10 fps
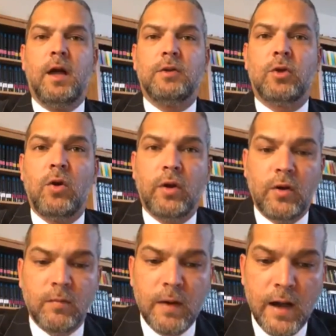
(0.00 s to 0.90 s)
A todos los
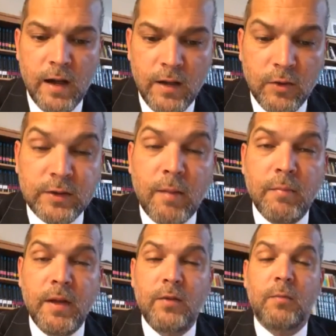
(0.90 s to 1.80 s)
que nos van,
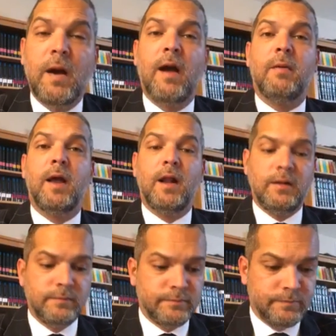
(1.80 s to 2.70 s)
nos, van a
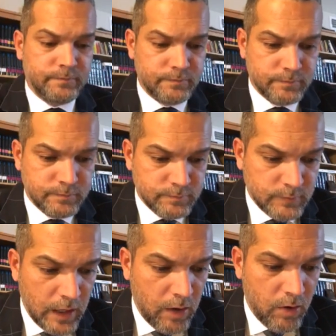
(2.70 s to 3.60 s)
ver
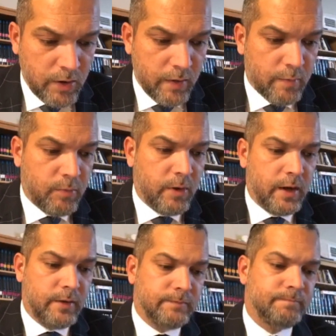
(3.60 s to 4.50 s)
ahora,
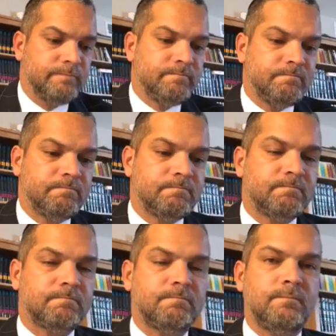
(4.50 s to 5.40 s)
después.
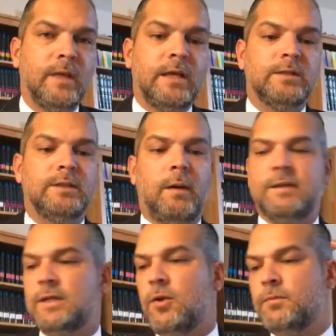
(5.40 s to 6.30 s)

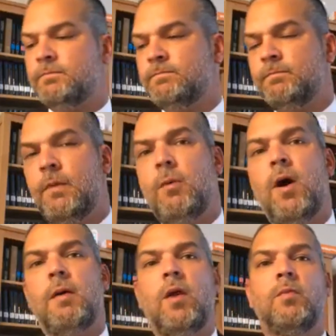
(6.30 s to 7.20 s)
Shabbat Shalom. Vamos
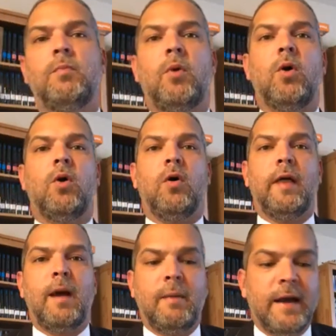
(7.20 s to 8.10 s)
a hablar un poco
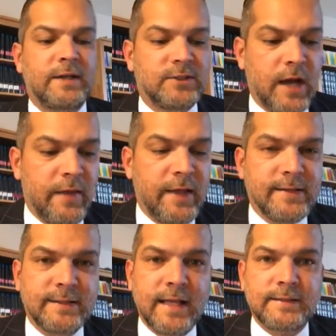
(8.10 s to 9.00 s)
de la parachá de
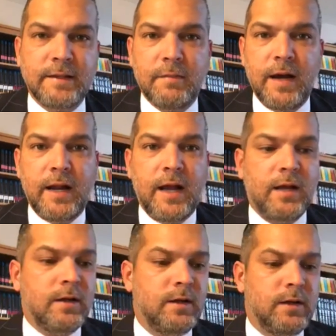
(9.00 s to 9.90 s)
esta
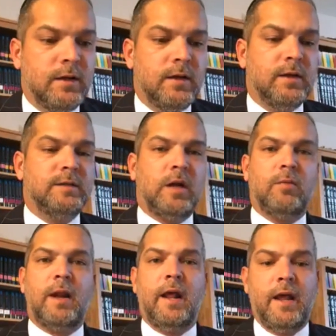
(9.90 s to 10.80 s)
semana.
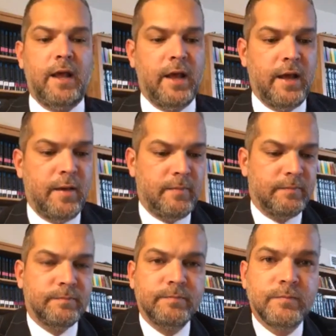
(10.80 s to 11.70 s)
Shalom Alejem.